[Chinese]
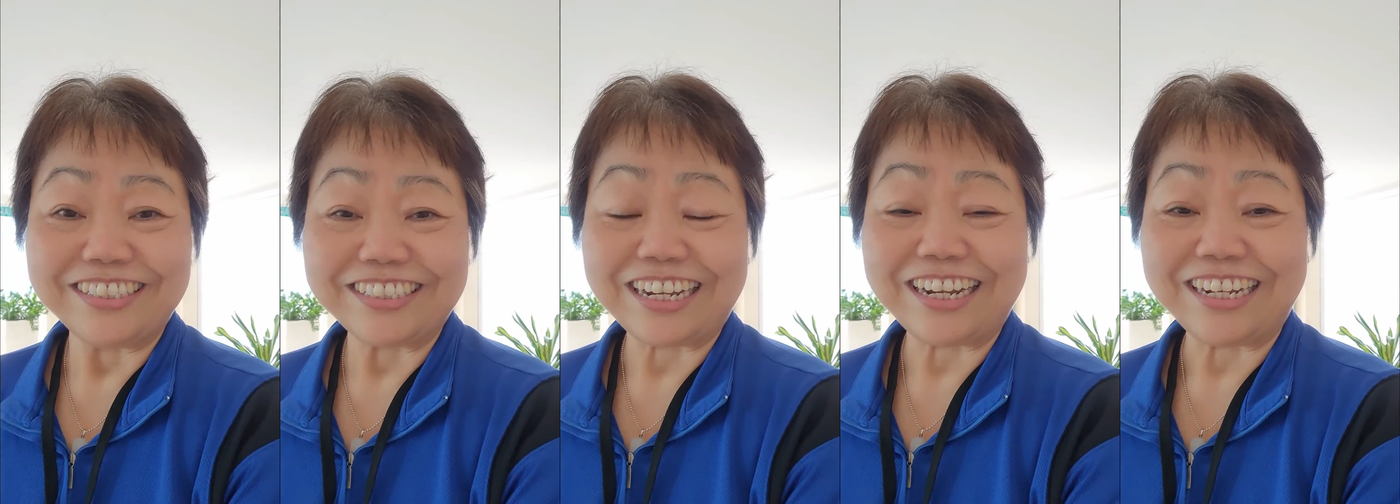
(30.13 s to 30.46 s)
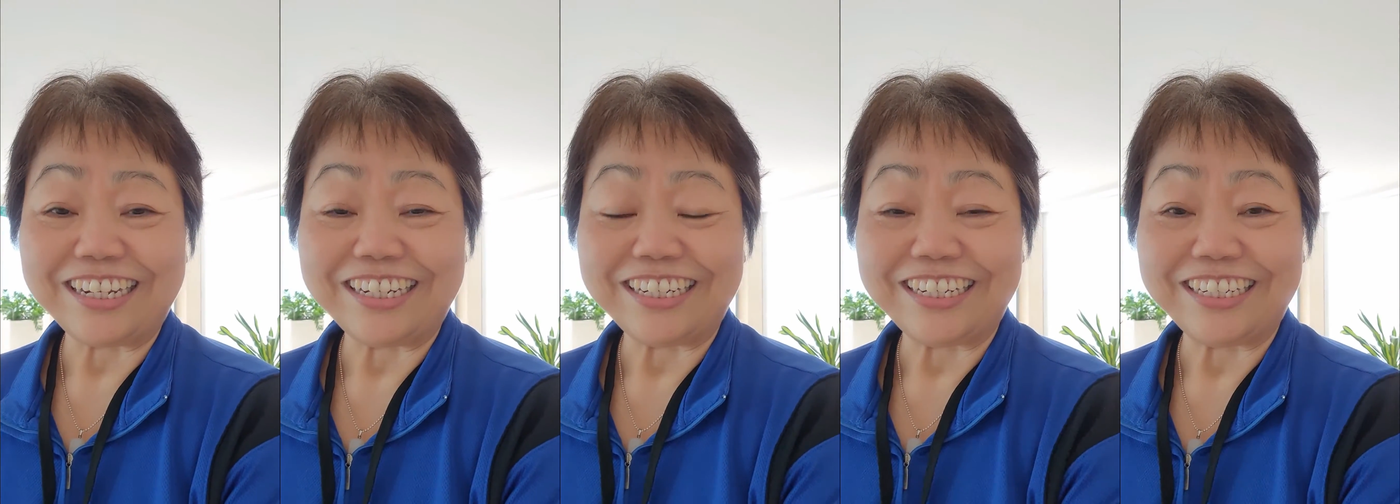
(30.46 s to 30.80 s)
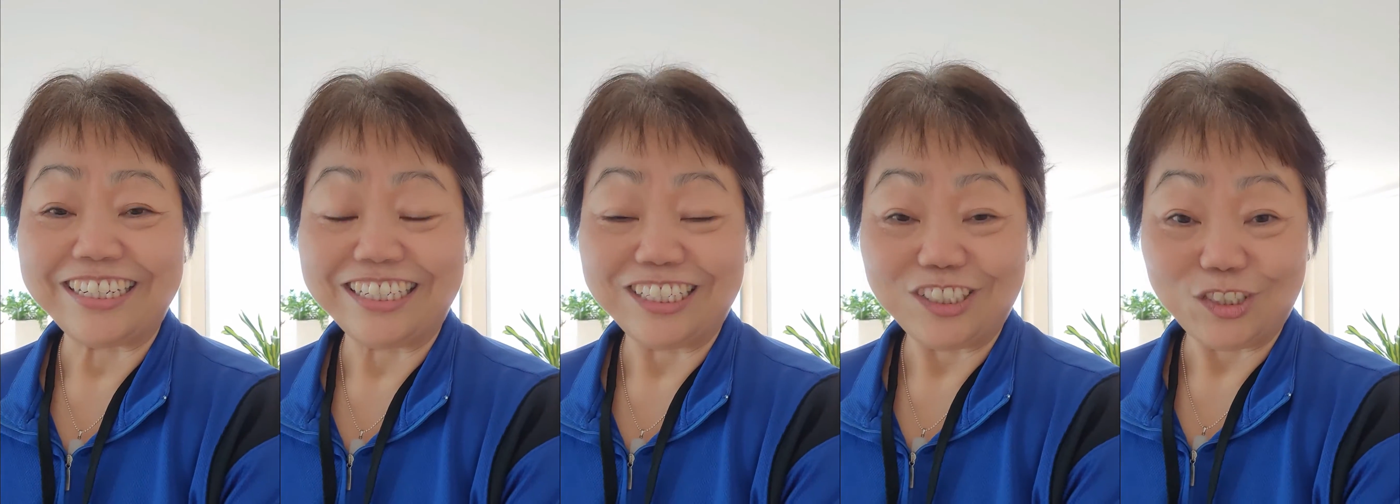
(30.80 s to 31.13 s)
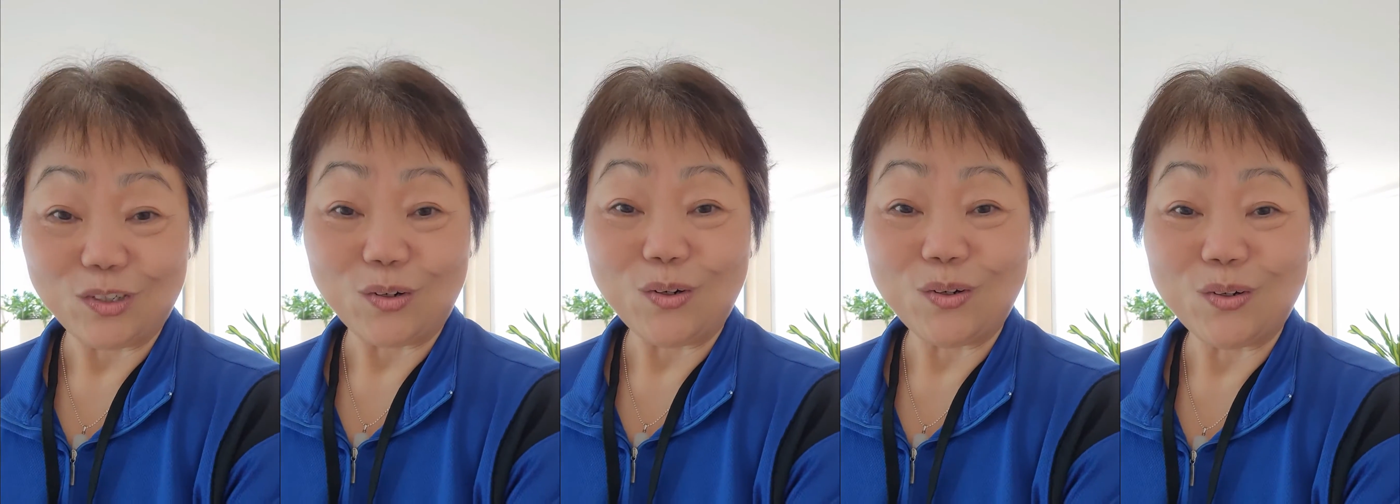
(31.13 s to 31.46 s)
在
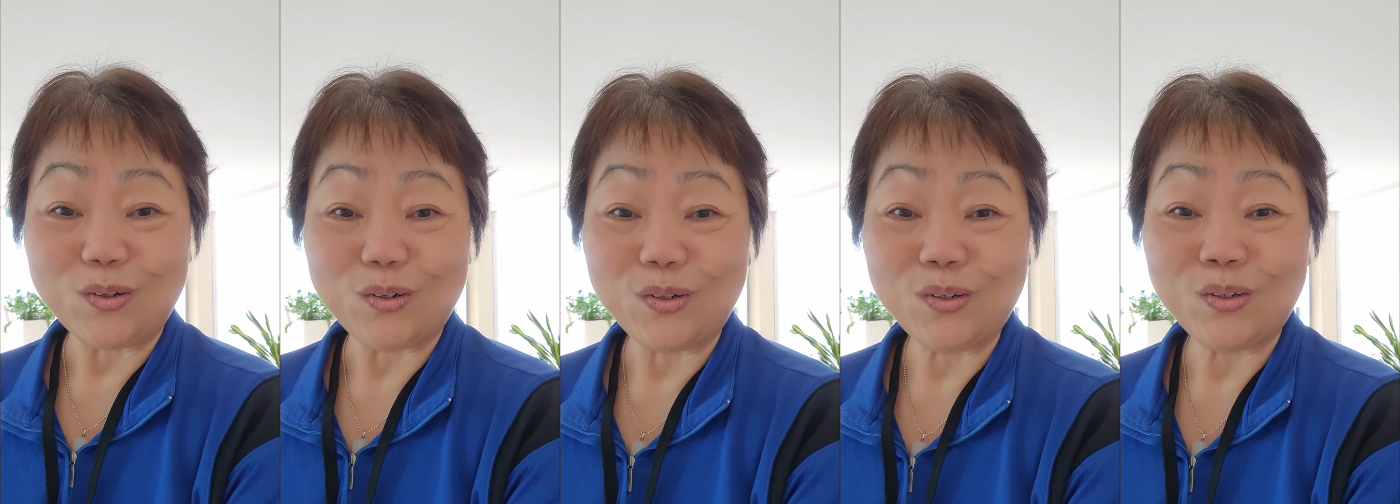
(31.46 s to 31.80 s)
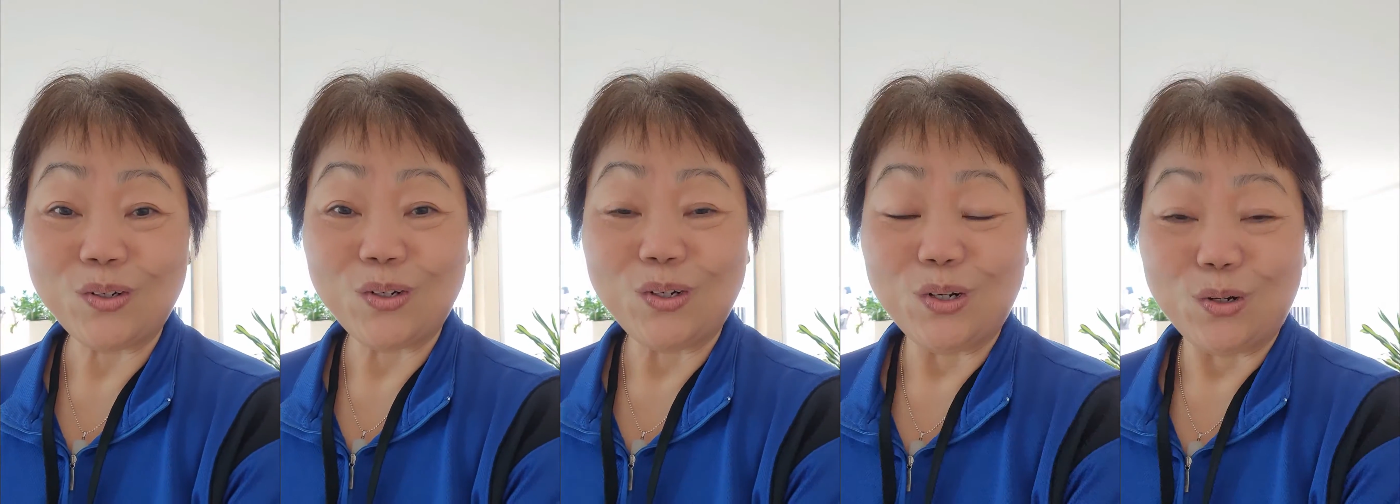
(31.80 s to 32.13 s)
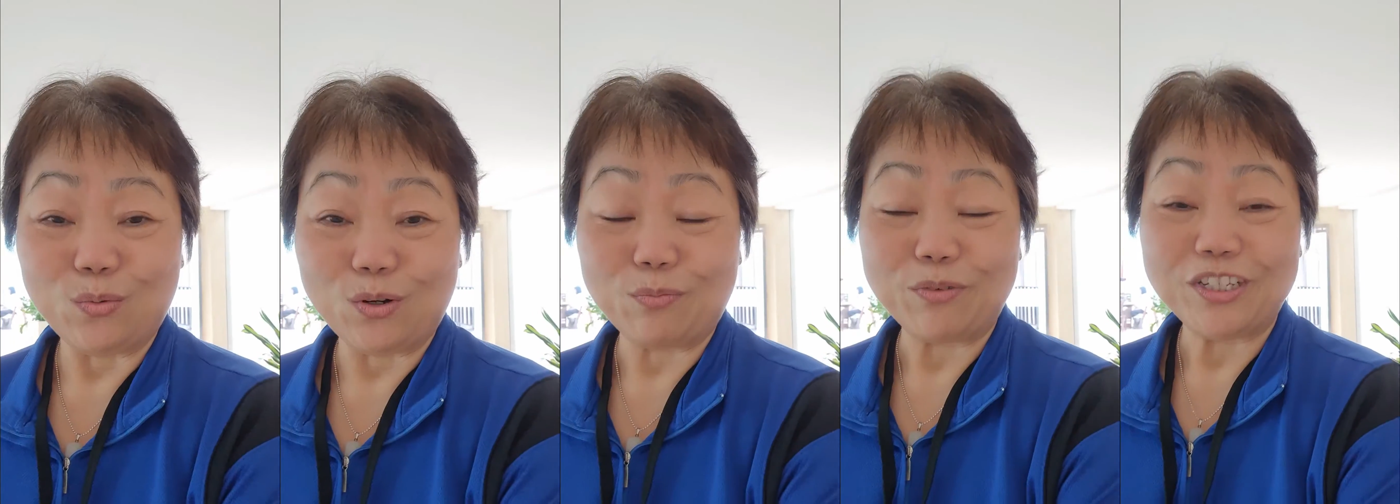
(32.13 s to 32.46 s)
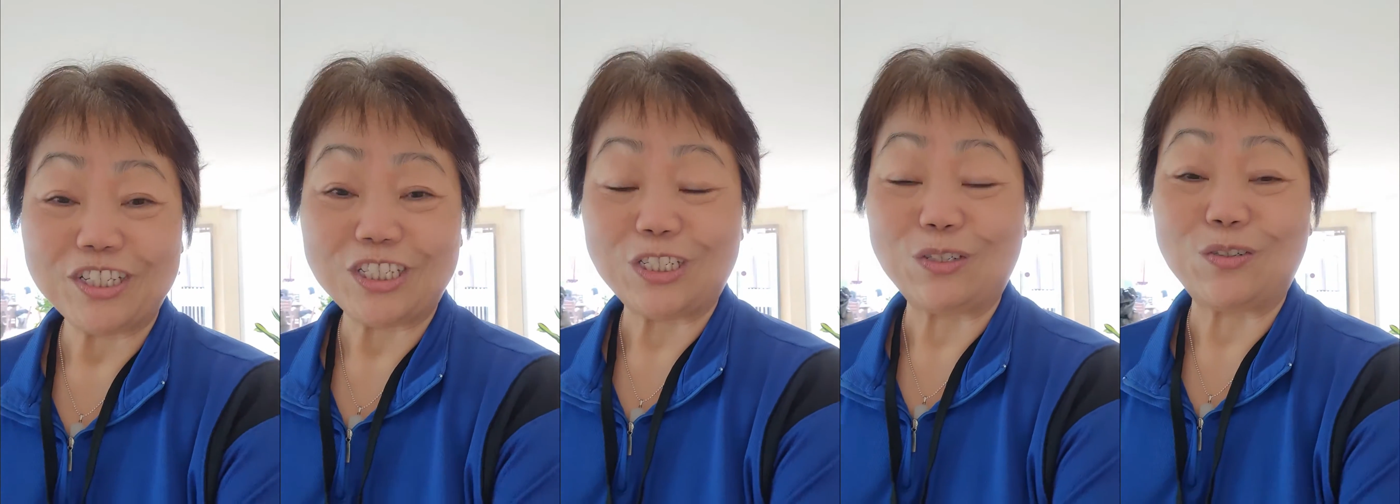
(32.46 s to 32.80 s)
Johor，我
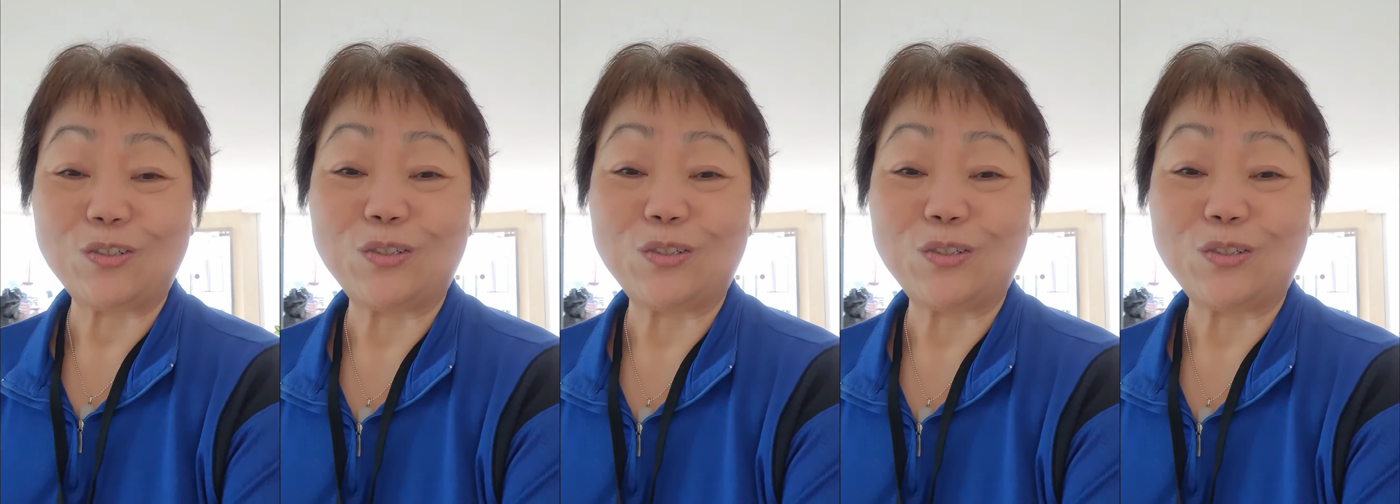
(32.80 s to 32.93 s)
们有